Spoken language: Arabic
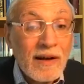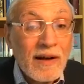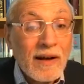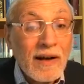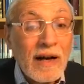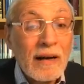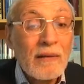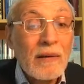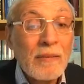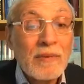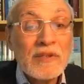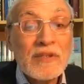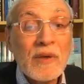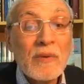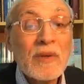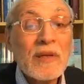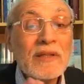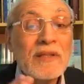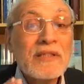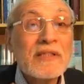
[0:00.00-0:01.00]
قام
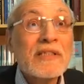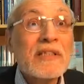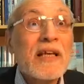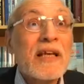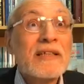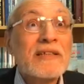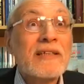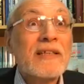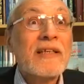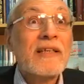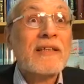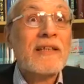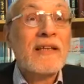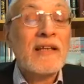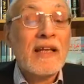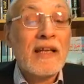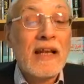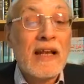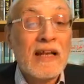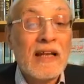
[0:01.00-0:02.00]
بجولة سياسية
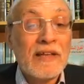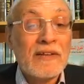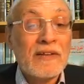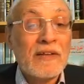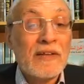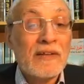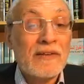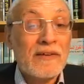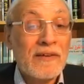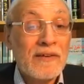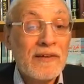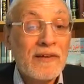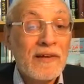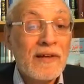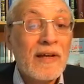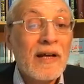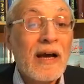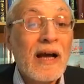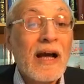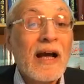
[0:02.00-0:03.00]
إلى لندن
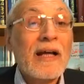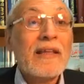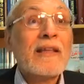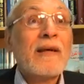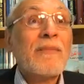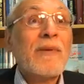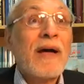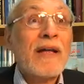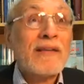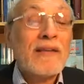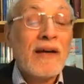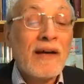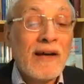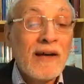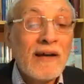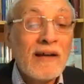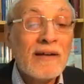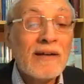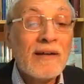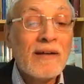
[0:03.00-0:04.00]
عاد
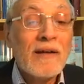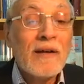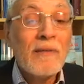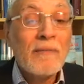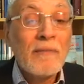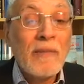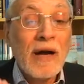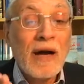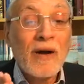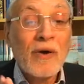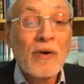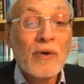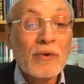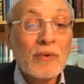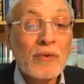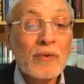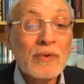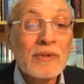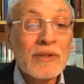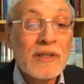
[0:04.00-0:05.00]
بعدها مع
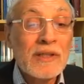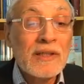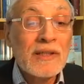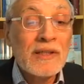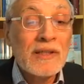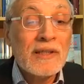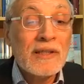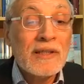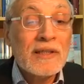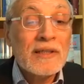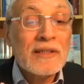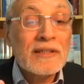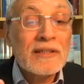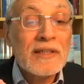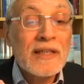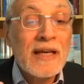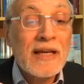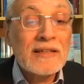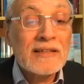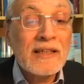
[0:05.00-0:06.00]
خطوط
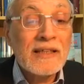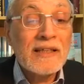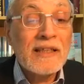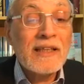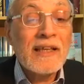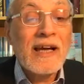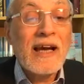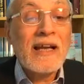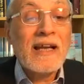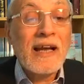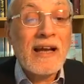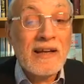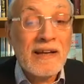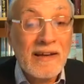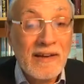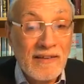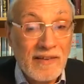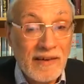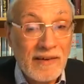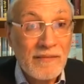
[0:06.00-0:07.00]
سياسته
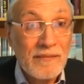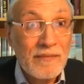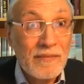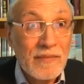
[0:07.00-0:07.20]
العريضة